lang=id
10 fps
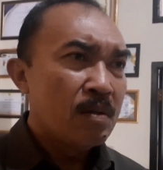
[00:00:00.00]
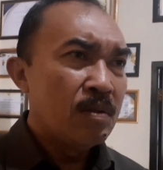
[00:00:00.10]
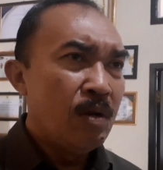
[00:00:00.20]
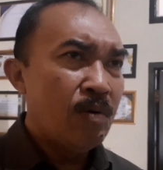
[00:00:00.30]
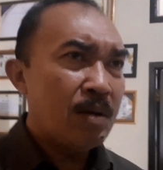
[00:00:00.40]

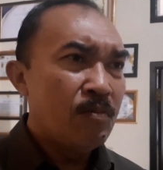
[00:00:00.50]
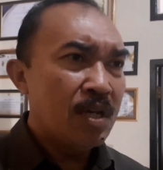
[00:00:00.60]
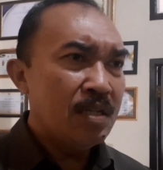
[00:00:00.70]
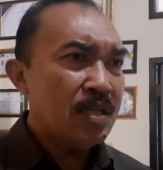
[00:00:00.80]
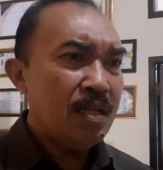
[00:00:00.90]
di luar
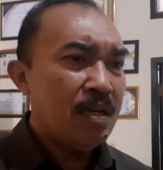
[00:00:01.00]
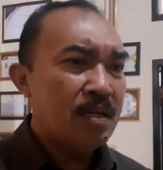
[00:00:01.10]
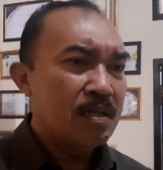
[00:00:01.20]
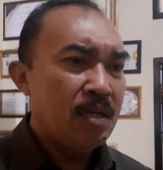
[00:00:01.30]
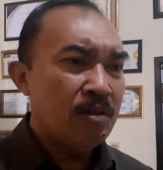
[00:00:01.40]
mungkin
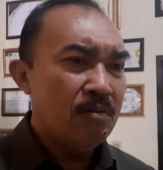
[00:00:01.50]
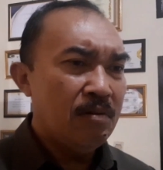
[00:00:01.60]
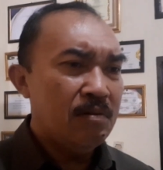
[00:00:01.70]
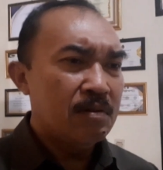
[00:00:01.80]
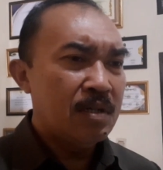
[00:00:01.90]
saja itu
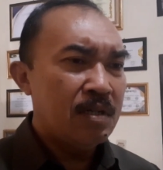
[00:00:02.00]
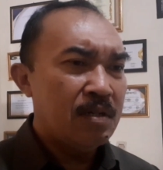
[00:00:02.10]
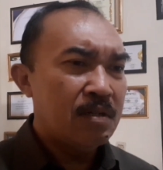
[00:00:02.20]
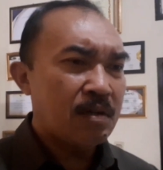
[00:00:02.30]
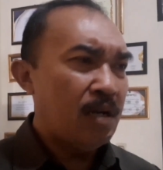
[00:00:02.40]

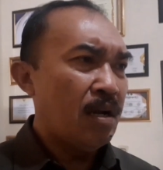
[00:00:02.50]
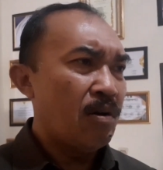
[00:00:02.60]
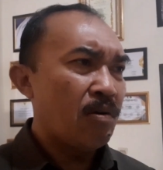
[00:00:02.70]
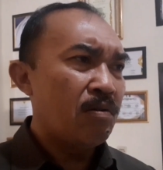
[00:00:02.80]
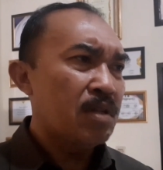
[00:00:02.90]
eh, kadar
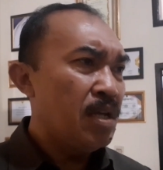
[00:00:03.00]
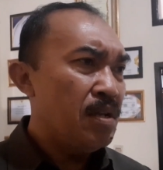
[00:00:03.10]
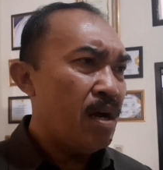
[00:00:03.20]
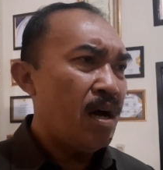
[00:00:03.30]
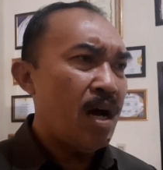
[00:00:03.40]

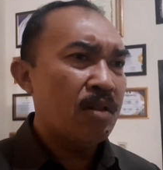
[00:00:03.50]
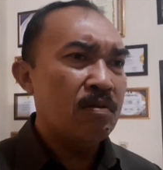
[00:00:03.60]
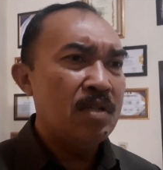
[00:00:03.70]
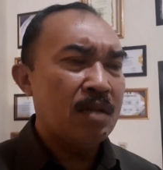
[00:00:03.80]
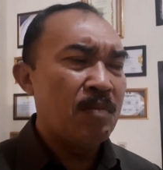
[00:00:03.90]
narkotinya
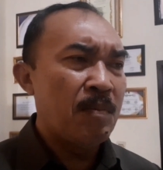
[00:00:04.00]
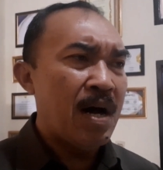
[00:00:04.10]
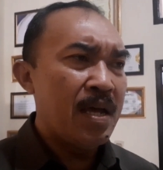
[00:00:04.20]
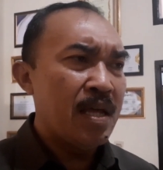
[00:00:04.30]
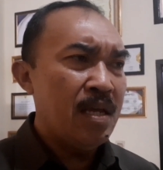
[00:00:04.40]
atau zat
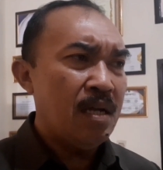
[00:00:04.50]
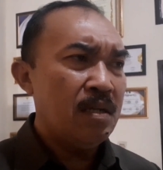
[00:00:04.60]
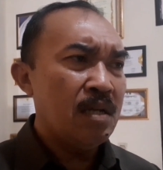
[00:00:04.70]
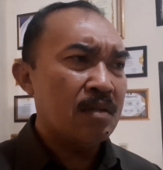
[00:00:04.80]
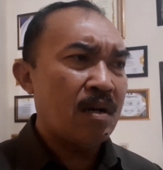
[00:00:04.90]

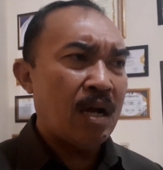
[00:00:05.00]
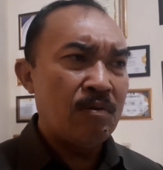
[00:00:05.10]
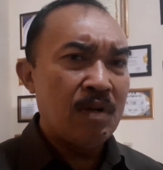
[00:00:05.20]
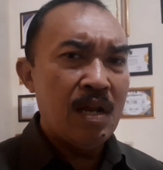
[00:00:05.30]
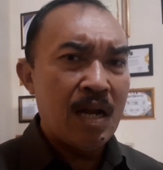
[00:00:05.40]
berbahayanya yang
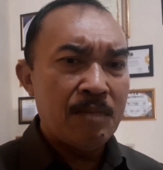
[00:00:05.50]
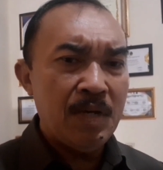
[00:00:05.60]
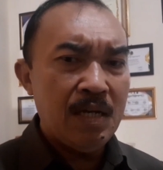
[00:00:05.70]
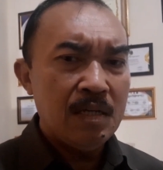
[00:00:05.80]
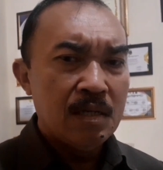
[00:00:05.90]
terkandung di
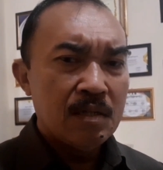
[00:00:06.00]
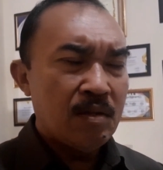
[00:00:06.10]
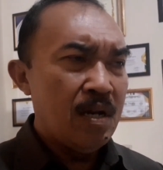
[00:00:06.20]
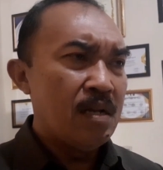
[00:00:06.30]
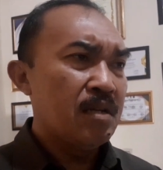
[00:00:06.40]
dalamnya
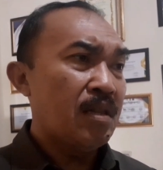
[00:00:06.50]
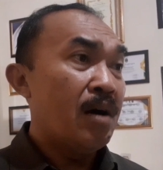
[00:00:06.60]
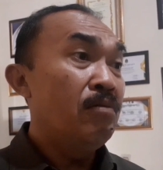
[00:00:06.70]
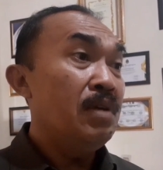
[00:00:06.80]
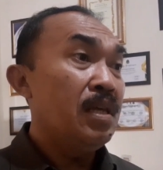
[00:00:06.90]
tidak
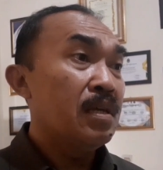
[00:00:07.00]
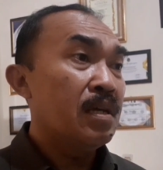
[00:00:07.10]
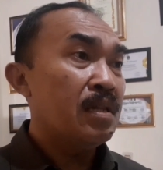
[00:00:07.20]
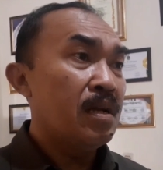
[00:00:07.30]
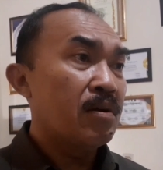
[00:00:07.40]
diketahui
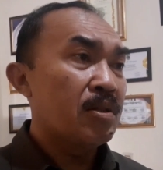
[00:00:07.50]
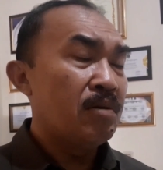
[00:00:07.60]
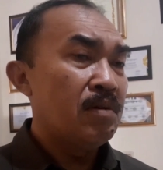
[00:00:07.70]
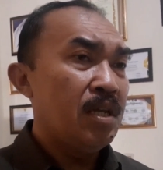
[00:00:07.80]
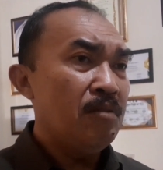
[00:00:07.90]
ya, tidak
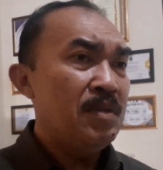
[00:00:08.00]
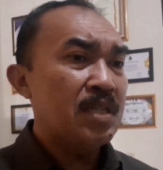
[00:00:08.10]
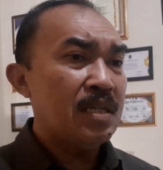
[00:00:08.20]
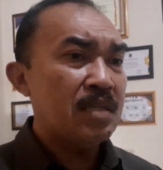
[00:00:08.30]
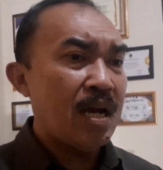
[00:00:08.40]
diketahui itu
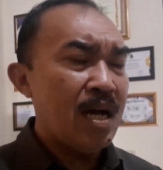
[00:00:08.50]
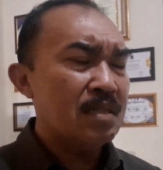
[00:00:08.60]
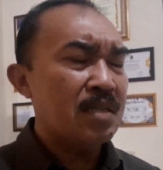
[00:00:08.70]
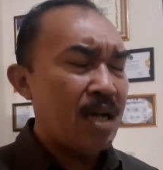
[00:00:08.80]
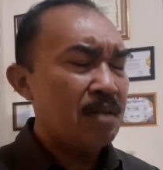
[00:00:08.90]
bisa
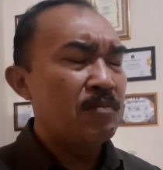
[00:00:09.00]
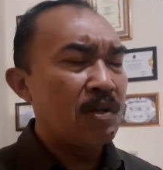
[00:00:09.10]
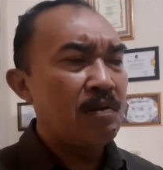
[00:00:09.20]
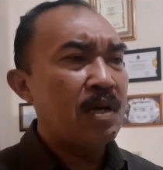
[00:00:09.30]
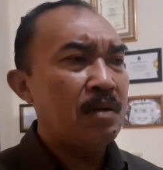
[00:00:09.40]
sangat sangat
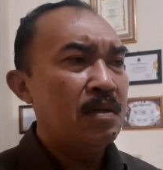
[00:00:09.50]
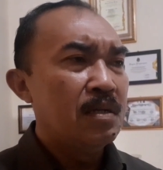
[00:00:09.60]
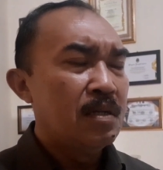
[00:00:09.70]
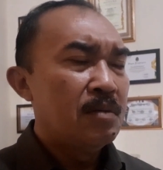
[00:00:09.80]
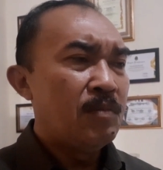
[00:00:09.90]
merugikan
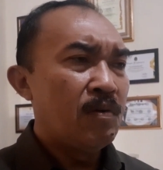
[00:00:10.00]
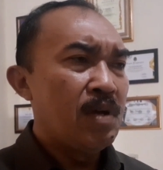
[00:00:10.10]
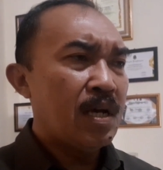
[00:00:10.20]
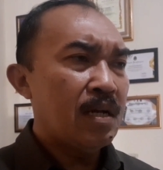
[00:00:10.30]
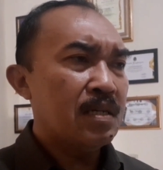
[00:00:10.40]

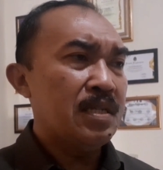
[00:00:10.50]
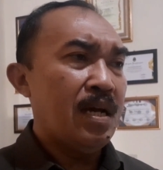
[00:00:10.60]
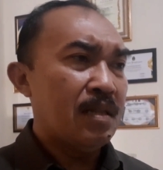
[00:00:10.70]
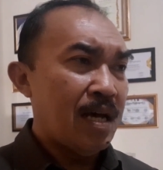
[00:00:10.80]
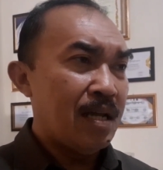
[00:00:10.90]
merugikan
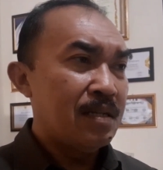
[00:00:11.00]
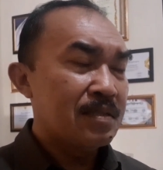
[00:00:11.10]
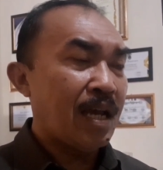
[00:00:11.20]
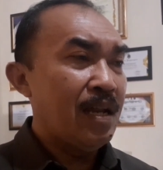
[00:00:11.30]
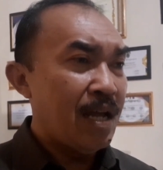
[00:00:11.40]
kesehatan
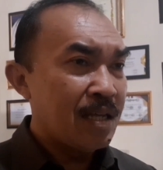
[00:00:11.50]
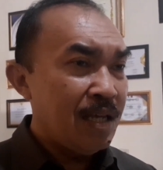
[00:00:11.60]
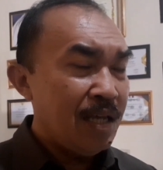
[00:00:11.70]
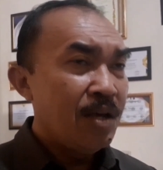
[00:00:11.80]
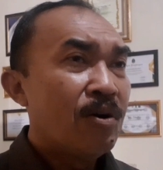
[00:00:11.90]
sekali
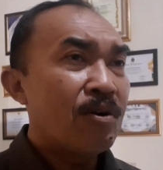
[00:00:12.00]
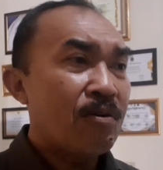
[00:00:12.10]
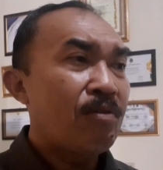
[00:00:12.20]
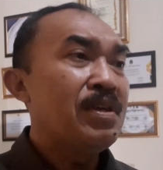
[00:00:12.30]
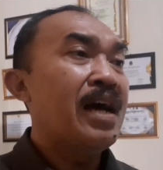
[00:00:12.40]
lagi
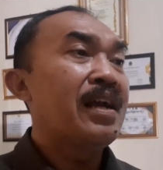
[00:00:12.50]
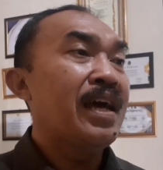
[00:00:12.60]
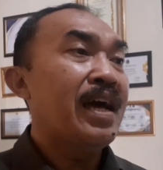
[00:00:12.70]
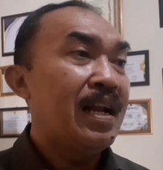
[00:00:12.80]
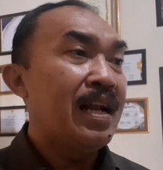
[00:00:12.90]
rokok yang
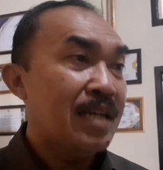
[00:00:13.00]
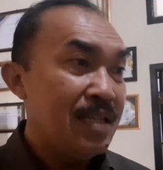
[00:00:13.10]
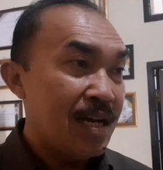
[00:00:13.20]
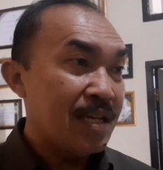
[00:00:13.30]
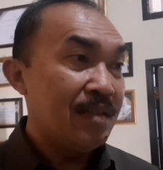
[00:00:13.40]
lehal
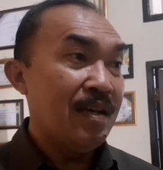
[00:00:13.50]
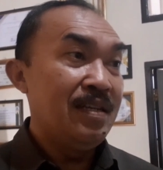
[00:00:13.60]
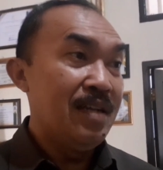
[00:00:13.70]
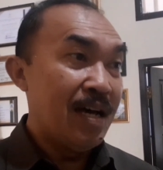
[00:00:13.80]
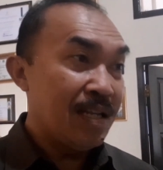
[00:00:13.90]
saja kita
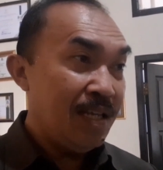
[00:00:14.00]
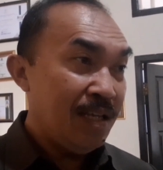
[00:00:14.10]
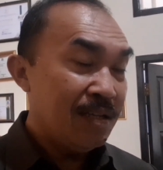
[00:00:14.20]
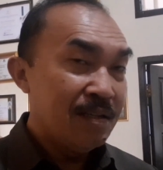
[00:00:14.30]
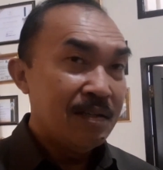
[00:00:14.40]
hindari
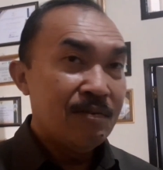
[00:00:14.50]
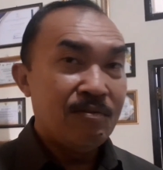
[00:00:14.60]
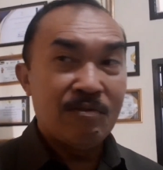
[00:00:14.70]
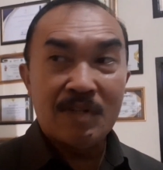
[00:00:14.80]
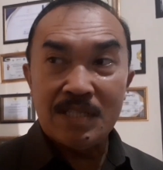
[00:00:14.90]

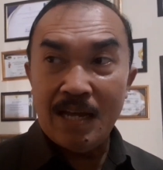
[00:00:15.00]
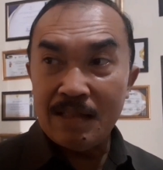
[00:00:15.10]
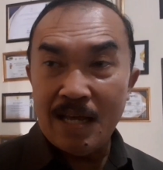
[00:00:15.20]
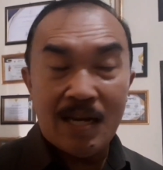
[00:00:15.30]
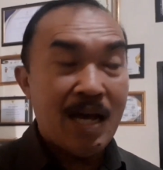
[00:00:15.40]
untuk
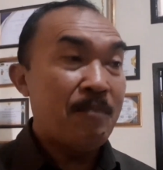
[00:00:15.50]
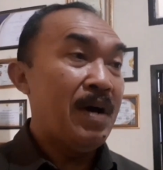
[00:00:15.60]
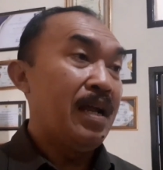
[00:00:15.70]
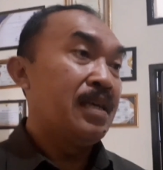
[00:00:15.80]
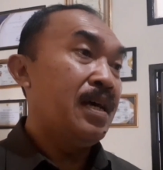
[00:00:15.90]
kesehatan
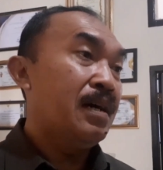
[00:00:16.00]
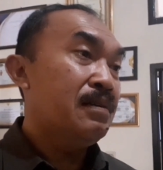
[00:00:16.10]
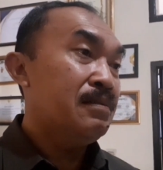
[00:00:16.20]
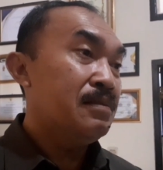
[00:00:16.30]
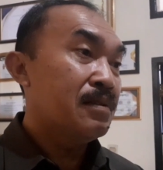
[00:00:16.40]
apalagi yang
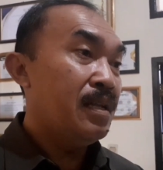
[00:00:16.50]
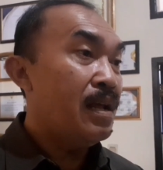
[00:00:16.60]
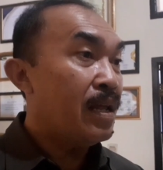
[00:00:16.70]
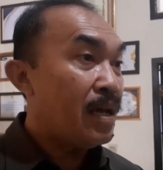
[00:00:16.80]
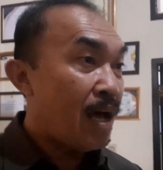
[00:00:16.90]

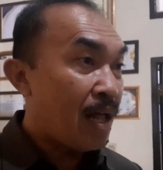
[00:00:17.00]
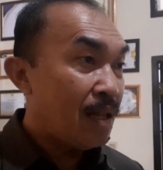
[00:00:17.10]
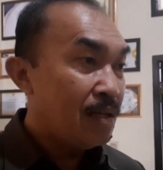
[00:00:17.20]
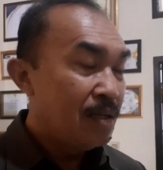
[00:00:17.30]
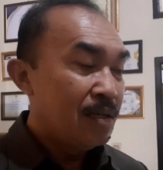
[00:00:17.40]
tidak lehal
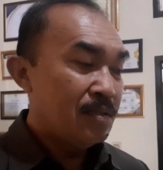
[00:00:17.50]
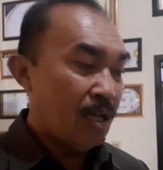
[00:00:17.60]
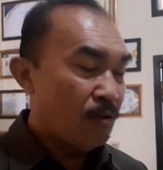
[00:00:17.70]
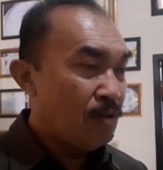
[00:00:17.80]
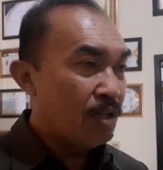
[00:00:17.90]

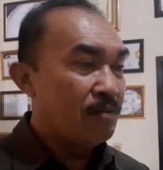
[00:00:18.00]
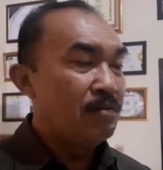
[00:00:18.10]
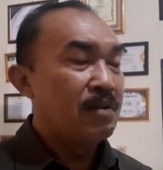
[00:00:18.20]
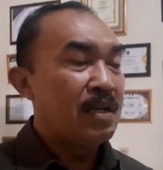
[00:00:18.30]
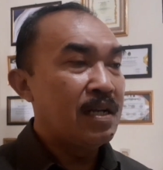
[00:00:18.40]
Satu
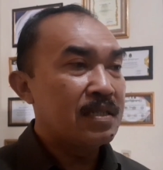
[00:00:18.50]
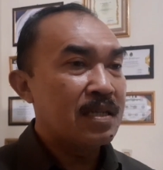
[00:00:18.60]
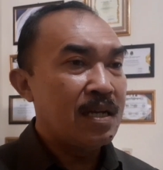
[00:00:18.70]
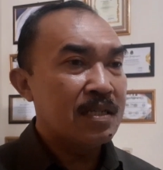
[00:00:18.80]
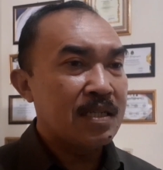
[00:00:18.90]
itu dari
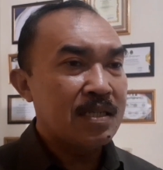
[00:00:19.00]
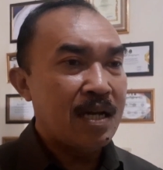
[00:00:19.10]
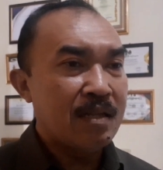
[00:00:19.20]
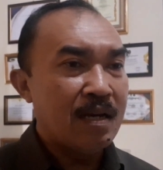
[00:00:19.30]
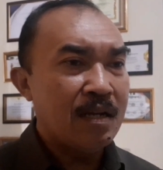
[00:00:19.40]
kesegian
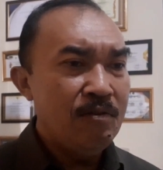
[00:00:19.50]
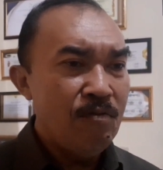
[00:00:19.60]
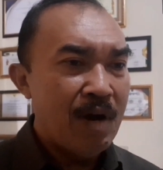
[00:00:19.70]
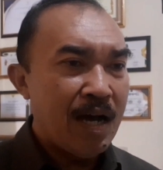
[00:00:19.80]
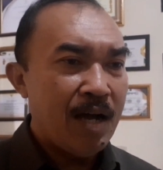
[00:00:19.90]
kesehatan.
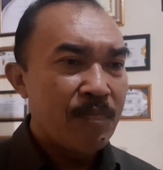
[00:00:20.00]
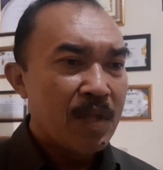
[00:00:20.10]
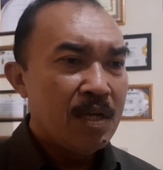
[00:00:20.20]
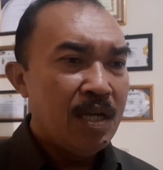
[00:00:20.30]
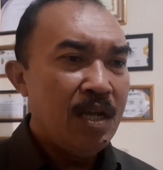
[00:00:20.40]
Kedua,
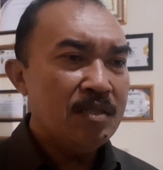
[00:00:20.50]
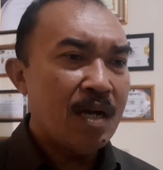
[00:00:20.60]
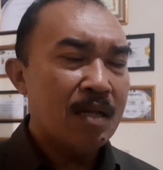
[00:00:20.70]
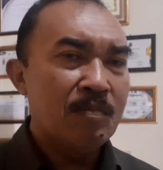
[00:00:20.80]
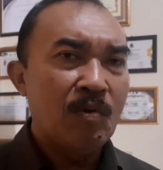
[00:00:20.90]
ini
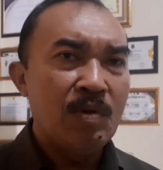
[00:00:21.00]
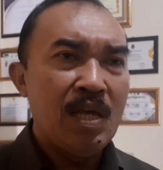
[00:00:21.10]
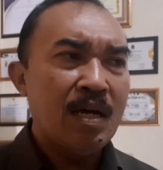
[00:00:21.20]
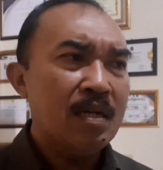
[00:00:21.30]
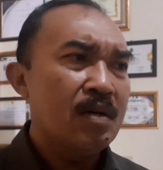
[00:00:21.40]
sangat
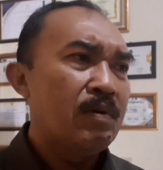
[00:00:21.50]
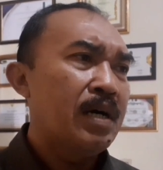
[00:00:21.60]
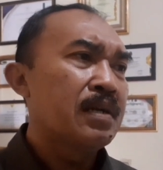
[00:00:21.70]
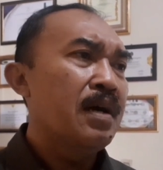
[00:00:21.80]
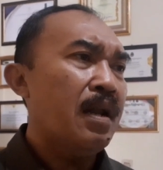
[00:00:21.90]
merugikan
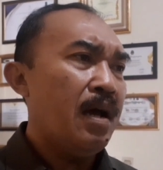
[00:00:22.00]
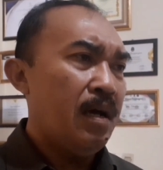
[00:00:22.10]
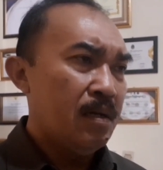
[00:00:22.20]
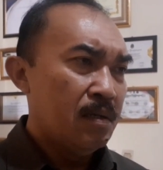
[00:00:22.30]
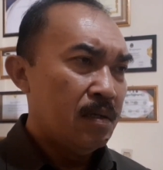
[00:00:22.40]
keuangan negara.
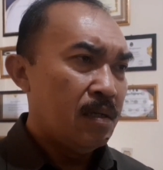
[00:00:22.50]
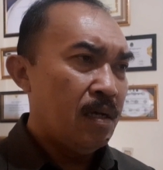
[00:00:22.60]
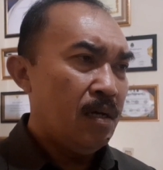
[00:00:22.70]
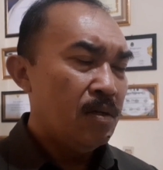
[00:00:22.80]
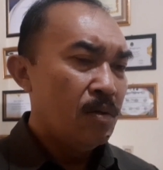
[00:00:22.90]

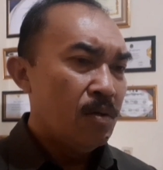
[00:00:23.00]
Hmm.